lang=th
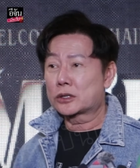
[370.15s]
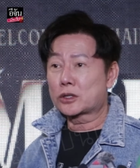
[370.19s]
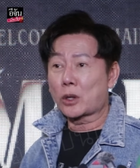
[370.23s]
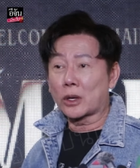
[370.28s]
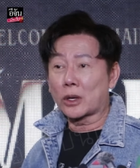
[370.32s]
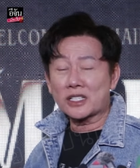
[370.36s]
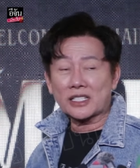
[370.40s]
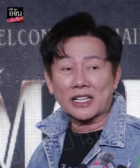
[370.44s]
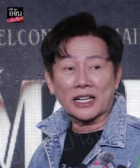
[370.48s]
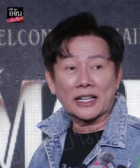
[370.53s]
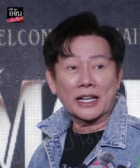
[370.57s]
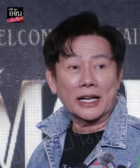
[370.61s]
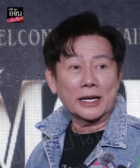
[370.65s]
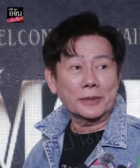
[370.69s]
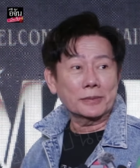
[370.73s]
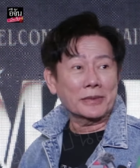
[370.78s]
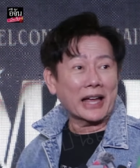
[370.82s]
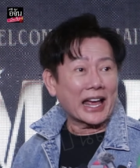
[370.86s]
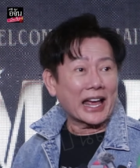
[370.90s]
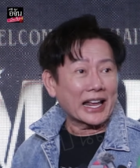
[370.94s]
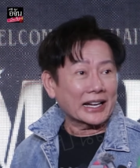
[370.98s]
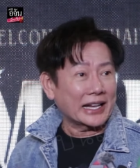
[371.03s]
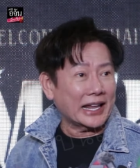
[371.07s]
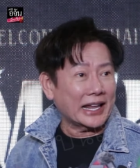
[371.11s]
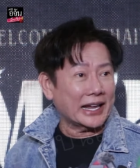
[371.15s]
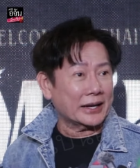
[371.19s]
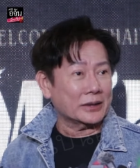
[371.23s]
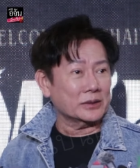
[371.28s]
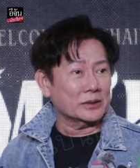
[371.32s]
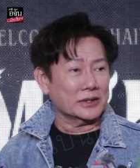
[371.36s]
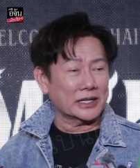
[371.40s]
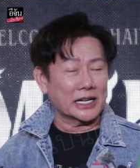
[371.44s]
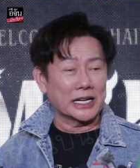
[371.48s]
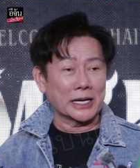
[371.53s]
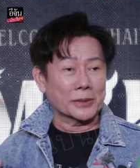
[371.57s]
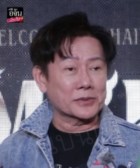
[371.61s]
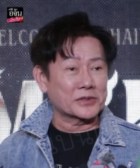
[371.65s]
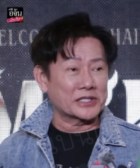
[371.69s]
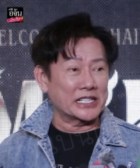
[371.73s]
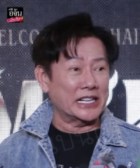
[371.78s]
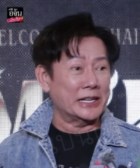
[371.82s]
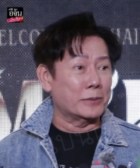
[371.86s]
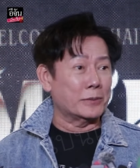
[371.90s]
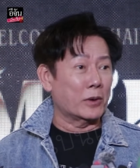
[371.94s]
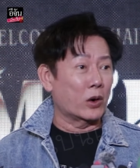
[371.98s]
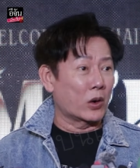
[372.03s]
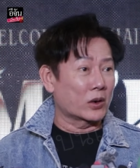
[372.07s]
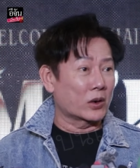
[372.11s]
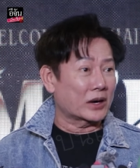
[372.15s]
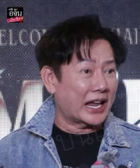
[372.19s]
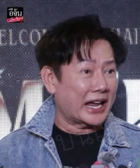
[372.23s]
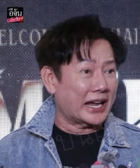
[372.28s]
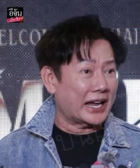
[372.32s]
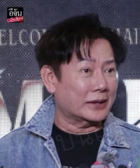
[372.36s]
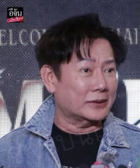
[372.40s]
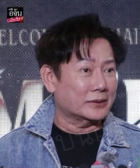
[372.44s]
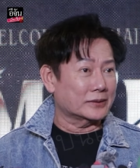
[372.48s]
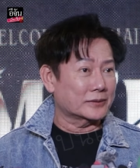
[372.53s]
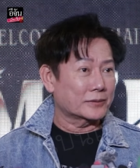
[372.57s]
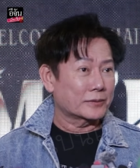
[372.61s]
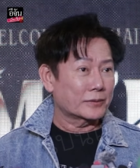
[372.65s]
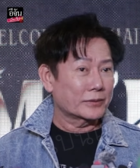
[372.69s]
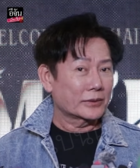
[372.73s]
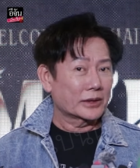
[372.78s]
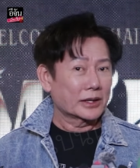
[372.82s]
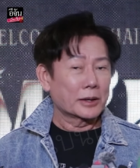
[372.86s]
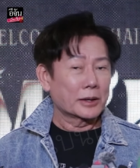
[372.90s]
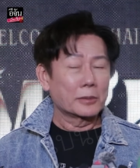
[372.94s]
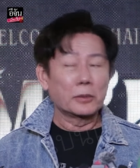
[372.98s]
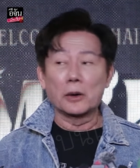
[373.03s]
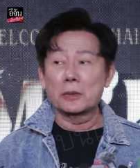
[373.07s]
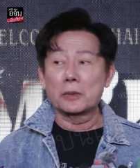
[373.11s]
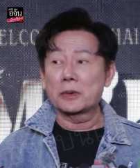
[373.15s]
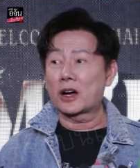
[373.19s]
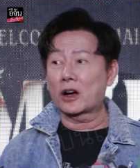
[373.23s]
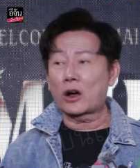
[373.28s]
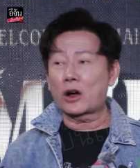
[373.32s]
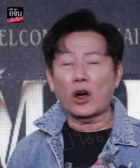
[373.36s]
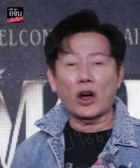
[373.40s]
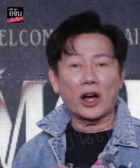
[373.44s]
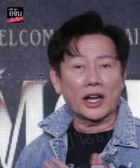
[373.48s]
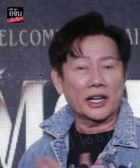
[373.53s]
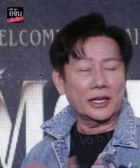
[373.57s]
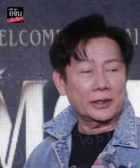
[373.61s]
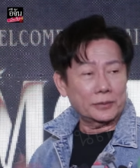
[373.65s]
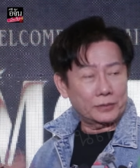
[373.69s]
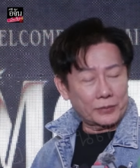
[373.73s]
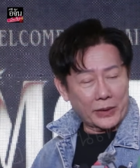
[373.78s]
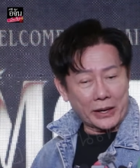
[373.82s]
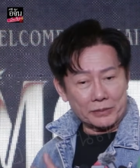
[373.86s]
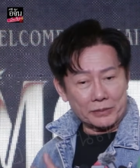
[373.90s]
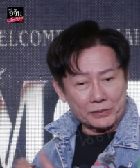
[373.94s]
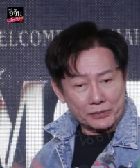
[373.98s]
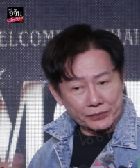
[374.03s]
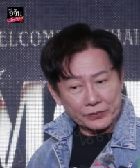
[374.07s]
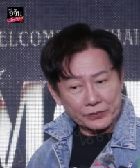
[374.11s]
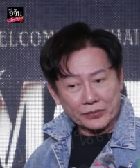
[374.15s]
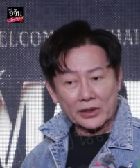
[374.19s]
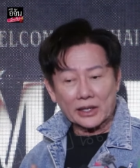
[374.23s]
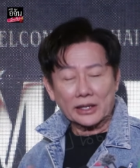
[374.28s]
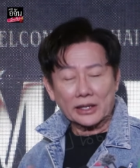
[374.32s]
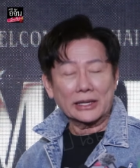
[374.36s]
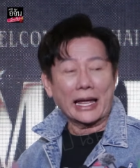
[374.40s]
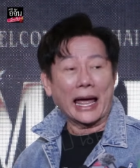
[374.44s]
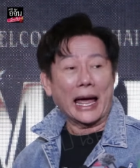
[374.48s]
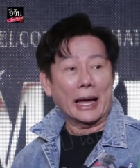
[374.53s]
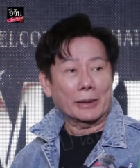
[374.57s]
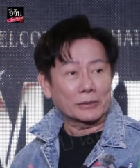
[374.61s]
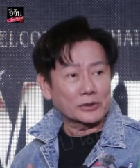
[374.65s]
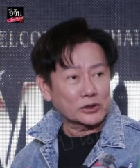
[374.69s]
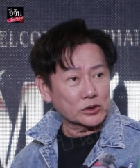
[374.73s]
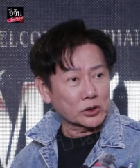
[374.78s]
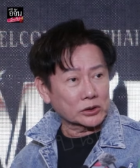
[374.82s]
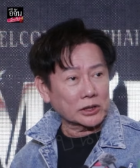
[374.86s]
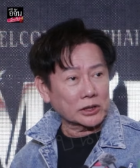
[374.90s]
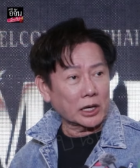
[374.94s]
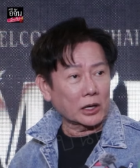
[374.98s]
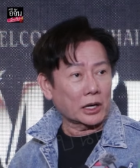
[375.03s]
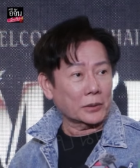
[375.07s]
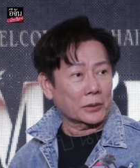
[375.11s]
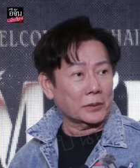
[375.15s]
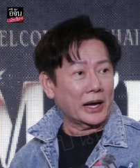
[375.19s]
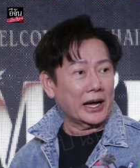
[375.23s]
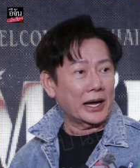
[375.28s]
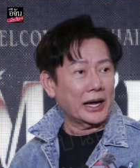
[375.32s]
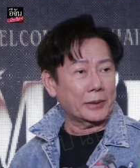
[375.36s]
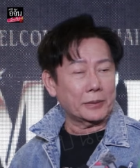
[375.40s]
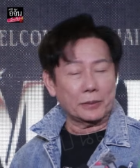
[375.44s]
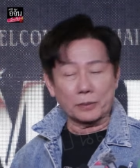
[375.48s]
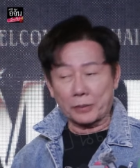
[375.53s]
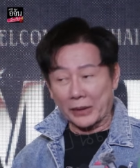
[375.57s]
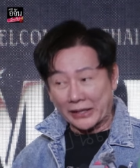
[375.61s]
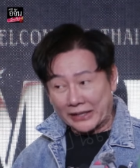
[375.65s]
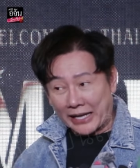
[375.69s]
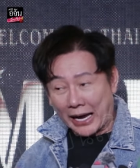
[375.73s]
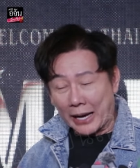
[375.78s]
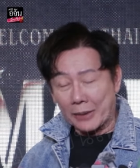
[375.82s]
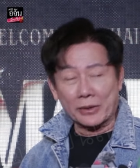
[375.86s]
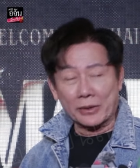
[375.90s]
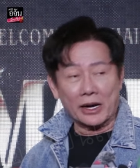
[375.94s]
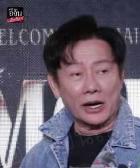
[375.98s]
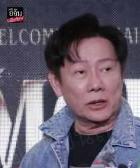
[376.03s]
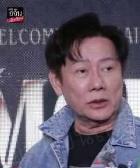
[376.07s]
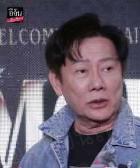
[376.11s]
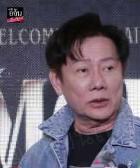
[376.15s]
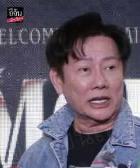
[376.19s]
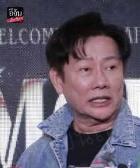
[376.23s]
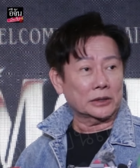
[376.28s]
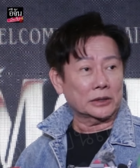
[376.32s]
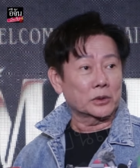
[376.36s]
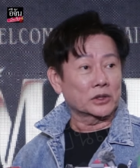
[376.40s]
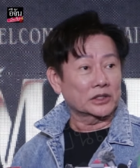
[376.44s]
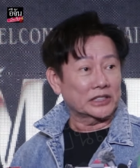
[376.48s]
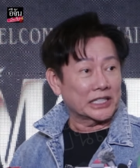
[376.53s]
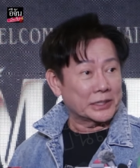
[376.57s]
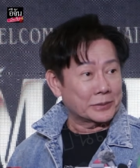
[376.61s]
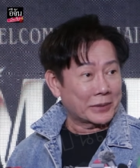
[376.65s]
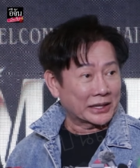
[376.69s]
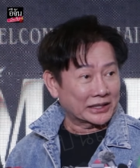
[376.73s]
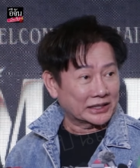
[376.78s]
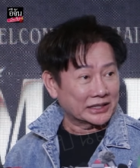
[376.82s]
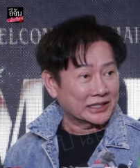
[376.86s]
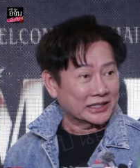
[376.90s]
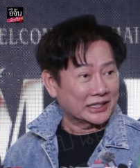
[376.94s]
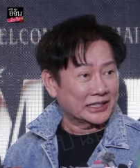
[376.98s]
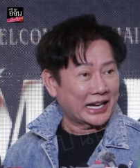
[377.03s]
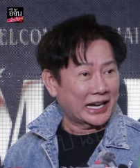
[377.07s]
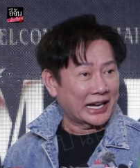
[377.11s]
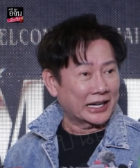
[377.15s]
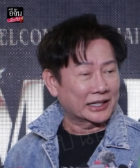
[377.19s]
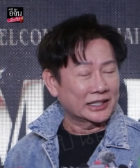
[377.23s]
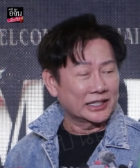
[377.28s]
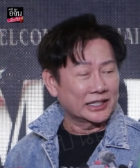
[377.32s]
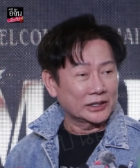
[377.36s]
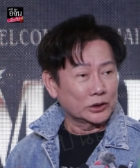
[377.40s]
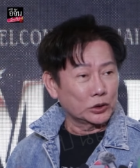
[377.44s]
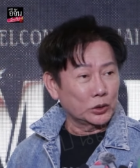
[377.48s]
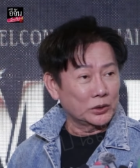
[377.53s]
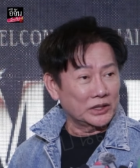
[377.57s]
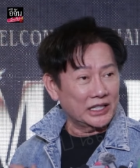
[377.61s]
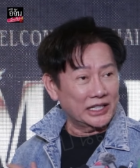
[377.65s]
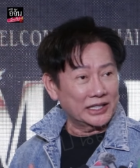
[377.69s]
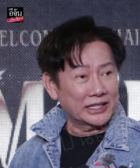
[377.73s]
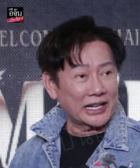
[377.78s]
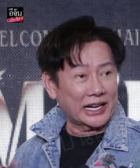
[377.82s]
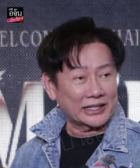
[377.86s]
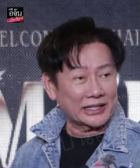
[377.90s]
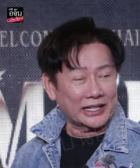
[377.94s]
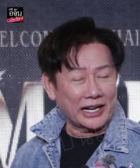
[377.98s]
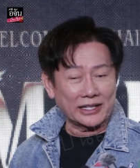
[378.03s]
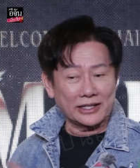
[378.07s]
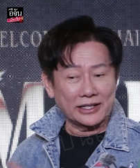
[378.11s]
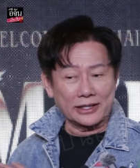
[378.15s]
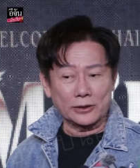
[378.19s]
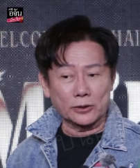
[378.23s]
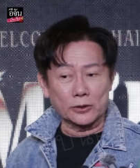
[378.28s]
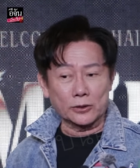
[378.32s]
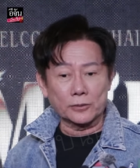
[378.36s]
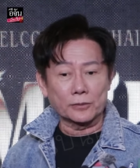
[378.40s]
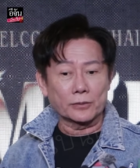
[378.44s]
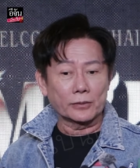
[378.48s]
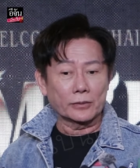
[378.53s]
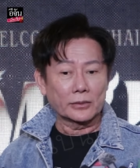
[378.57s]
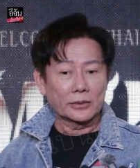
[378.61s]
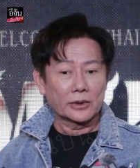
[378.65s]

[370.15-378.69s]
จนจะเริ่มงานแล้วเกือบสี่โมงแล้วผมก็คอยแบบถามอยู่ตลอดว่าไปถามเขารัฐมนตรีมาถึงหรือยังนู่นนี่นั่นนั่นนี่นู่น